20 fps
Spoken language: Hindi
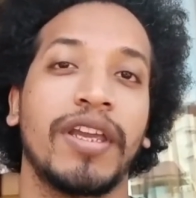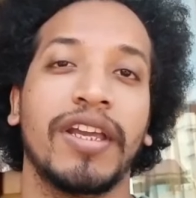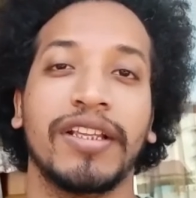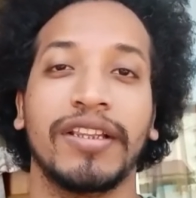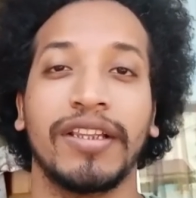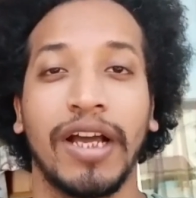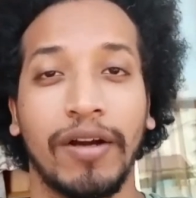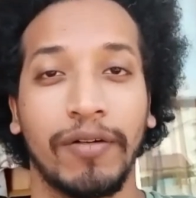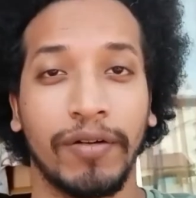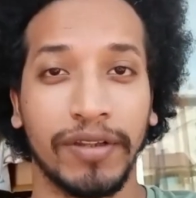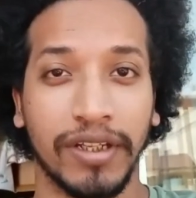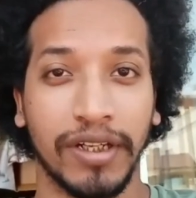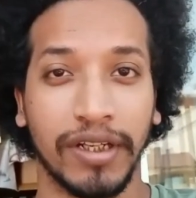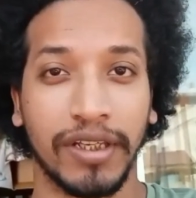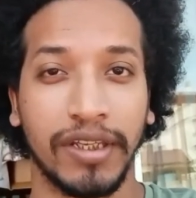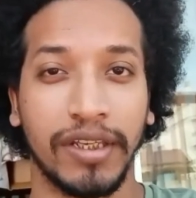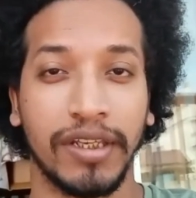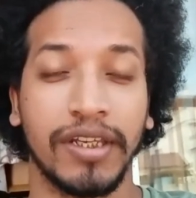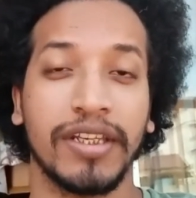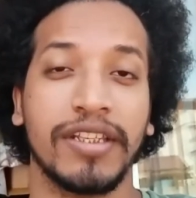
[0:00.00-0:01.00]
एक दावत
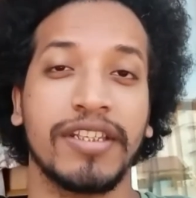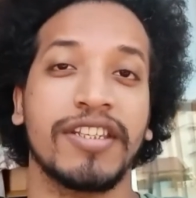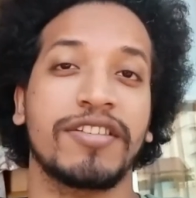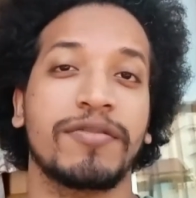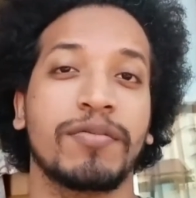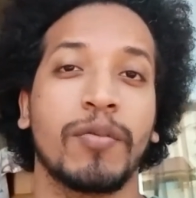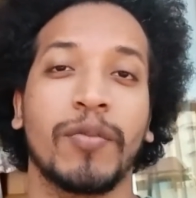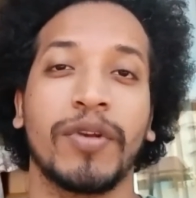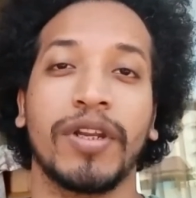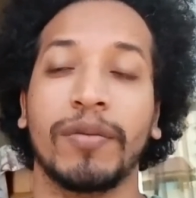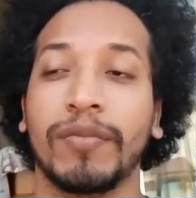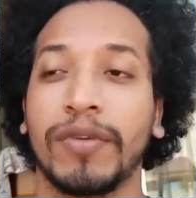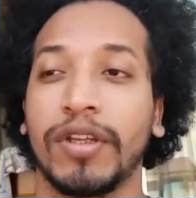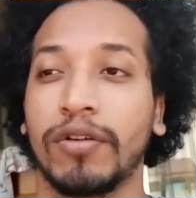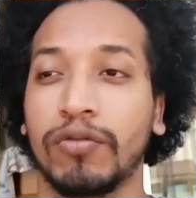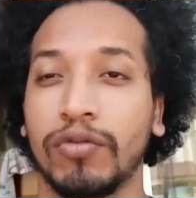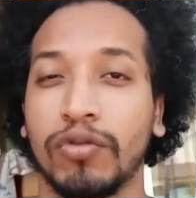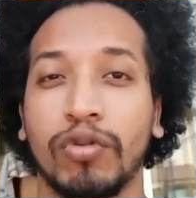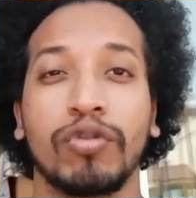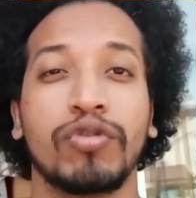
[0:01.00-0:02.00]
रखी है जिसमें मैंने अपने
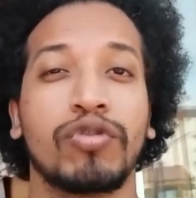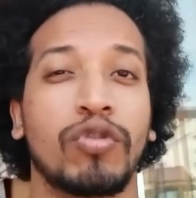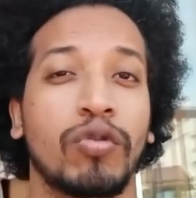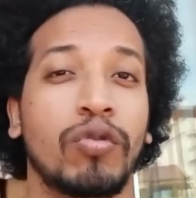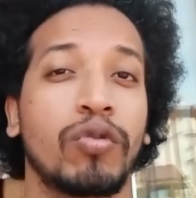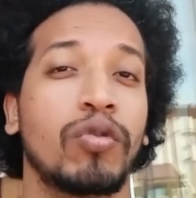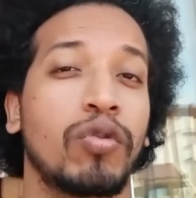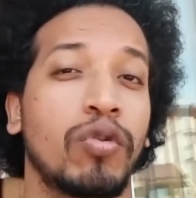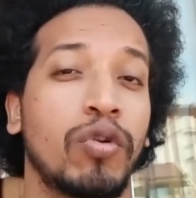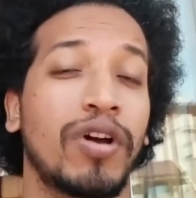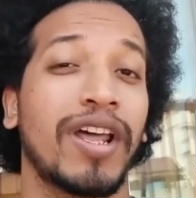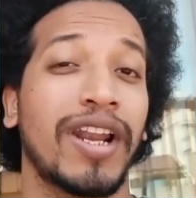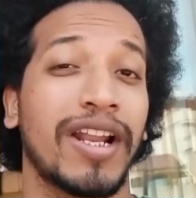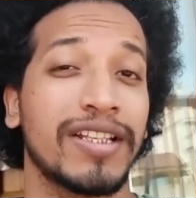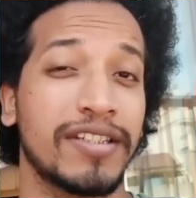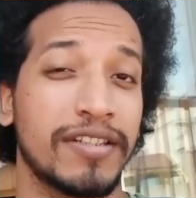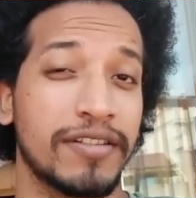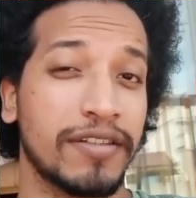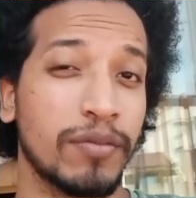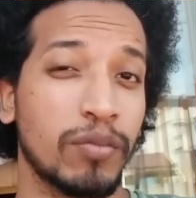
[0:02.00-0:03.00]
कुछ दोस्तों को
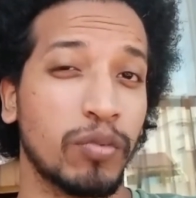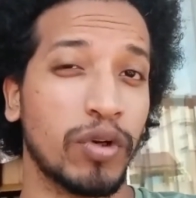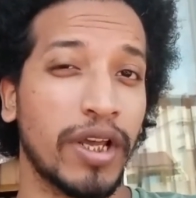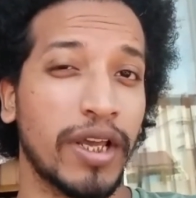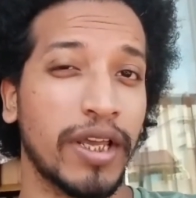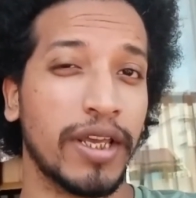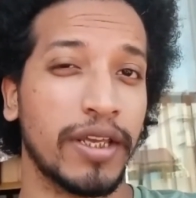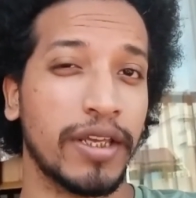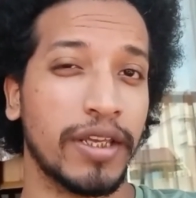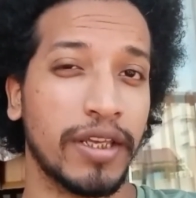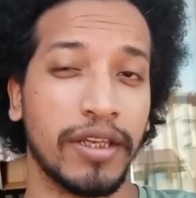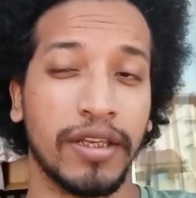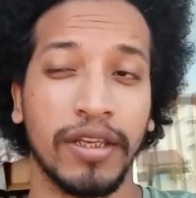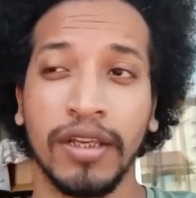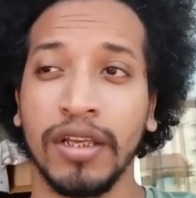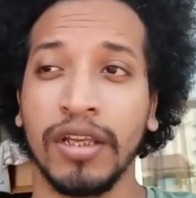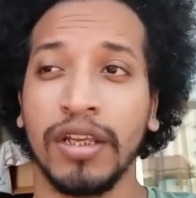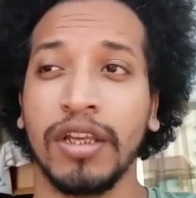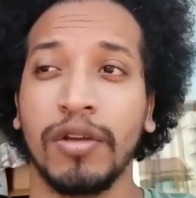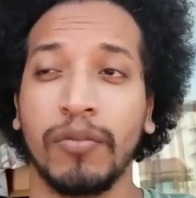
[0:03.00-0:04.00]
कराची से बुलाया है
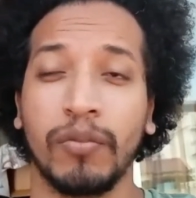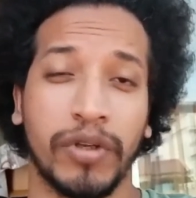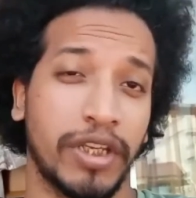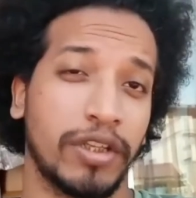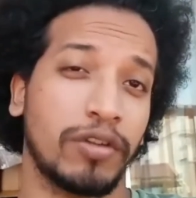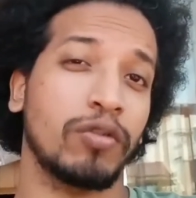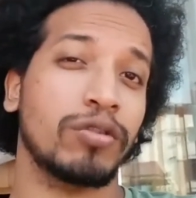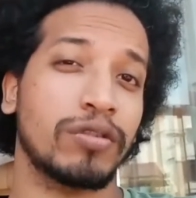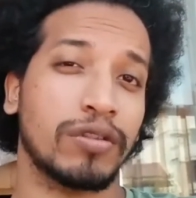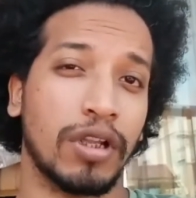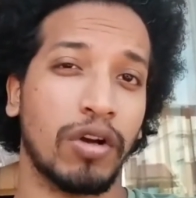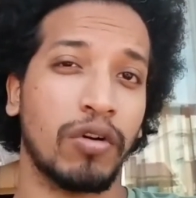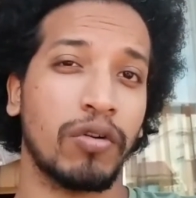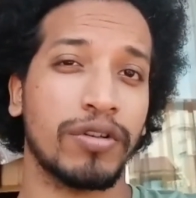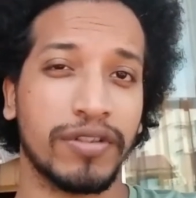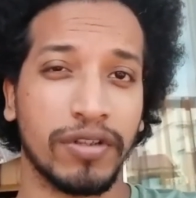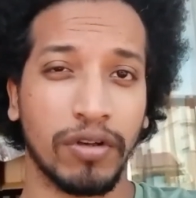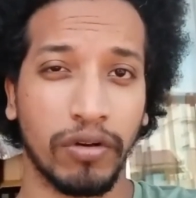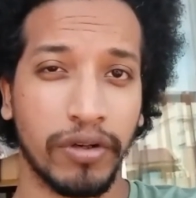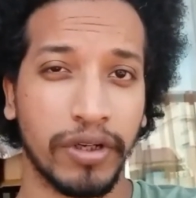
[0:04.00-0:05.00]
मेरे एक दोस्त
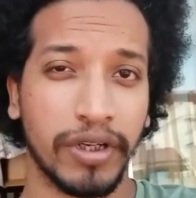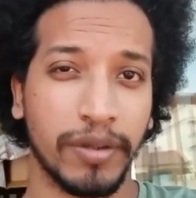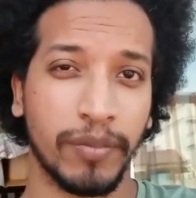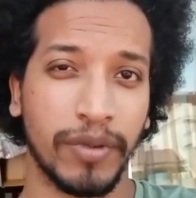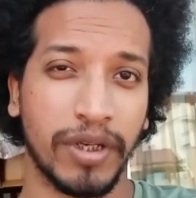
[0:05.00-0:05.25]
लाहौर से ऑलरेडी